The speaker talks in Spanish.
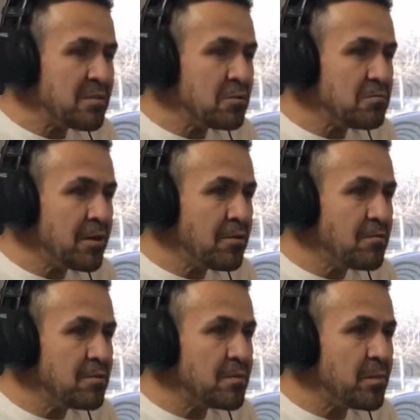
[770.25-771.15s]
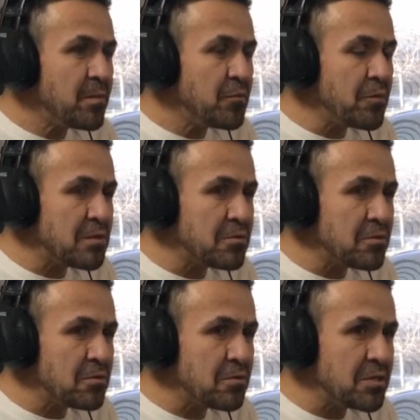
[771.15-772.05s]
estos fueron
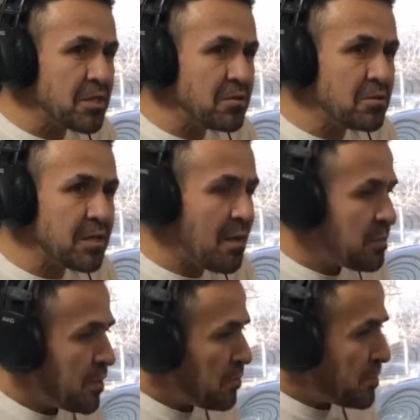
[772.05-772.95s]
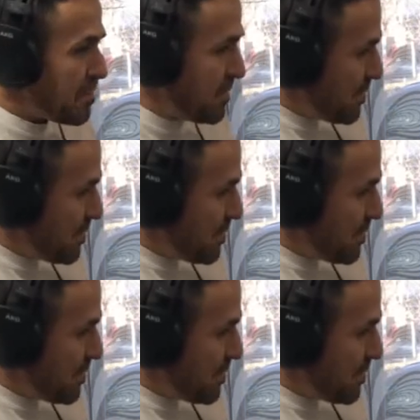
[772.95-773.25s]
nuestros consejos rápidos